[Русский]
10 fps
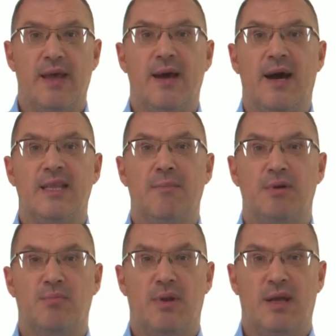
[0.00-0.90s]
Она
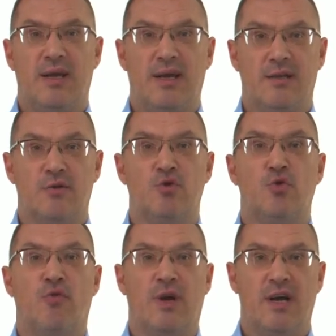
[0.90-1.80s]
предполагает, что
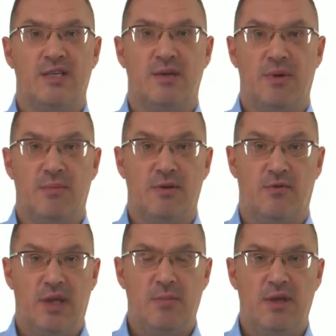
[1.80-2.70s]
в каждый момент
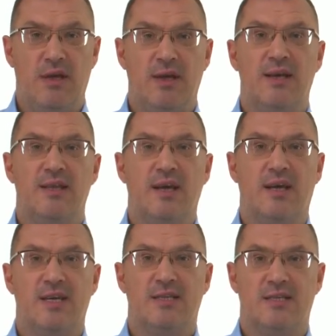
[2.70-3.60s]
времени – на
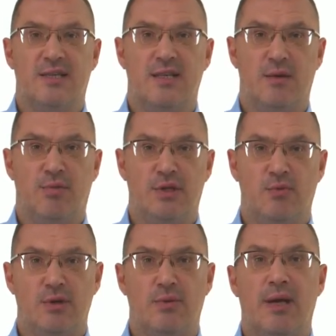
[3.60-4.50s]
каждой стадии
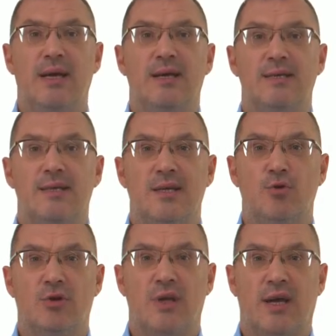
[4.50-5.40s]
производства
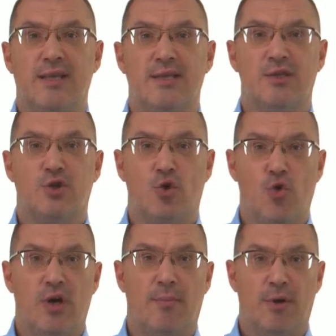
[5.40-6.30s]
следует находиться
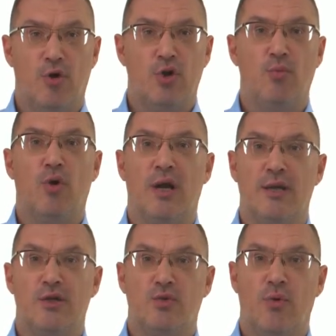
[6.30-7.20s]
строго определенному
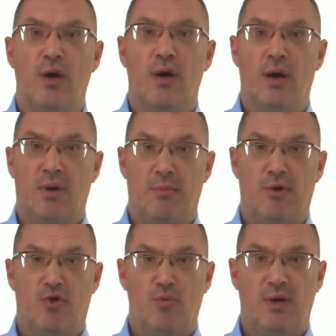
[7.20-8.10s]
количеству
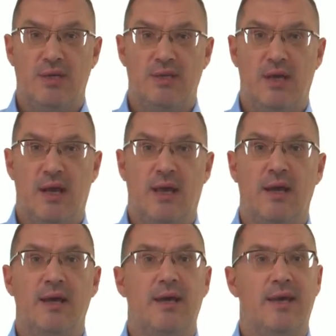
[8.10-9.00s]
обрабатываемых изделий,
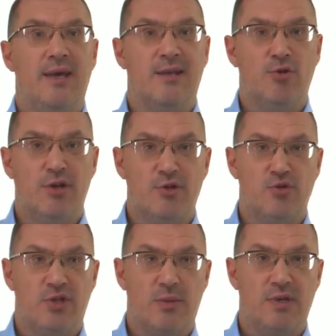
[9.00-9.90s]
и оно должно
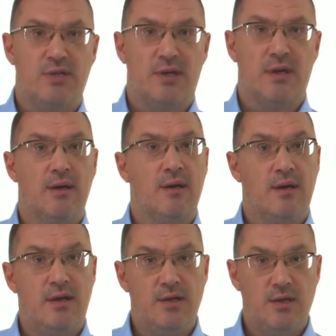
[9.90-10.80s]
стремиться к
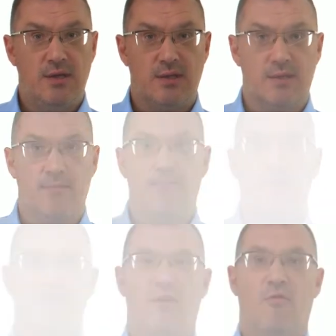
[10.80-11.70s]
единице.
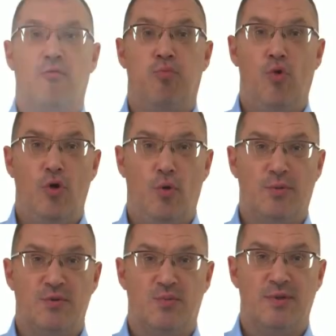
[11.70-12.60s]
В более
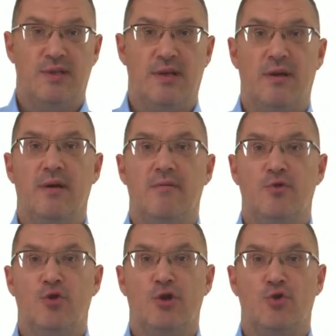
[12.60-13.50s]
общем смысле
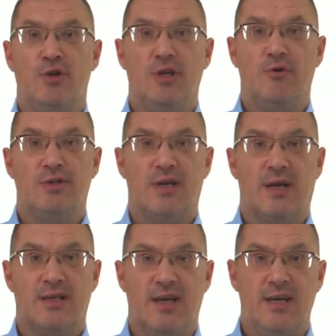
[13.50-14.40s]
все должно делаться,
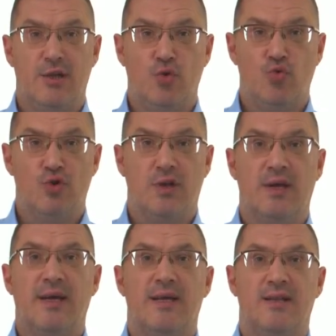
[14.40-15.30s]
когда это нужно,
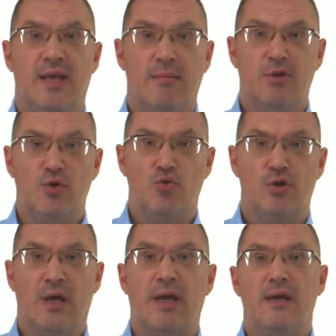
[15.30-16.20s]
там, где
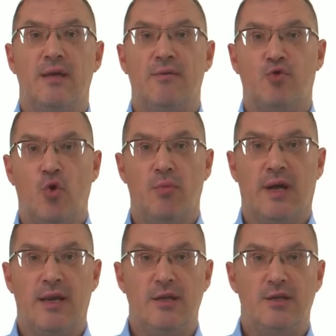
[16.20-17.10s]
нужно, и в том
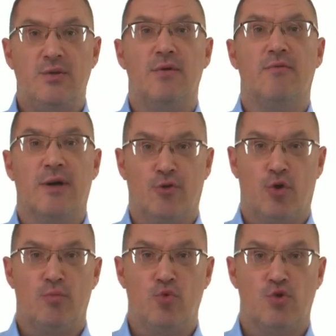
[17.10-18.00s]
количестве, в
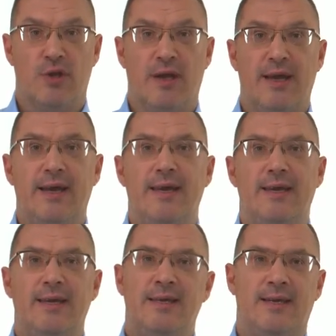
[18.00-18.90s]
котором нужно.
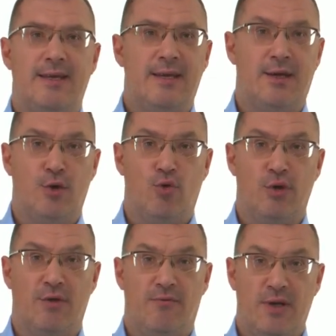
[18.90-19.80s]
И никаких
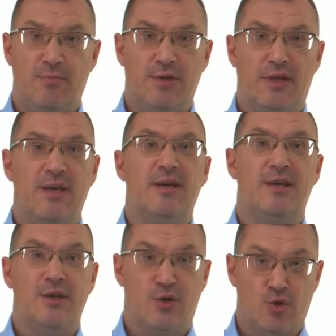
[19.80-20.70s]
рекордов выработки
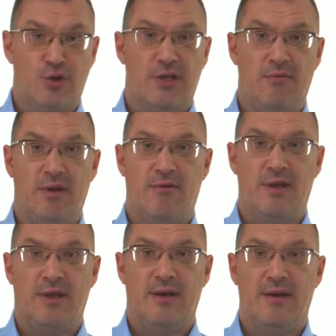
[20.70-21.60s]
и соцсоревнований.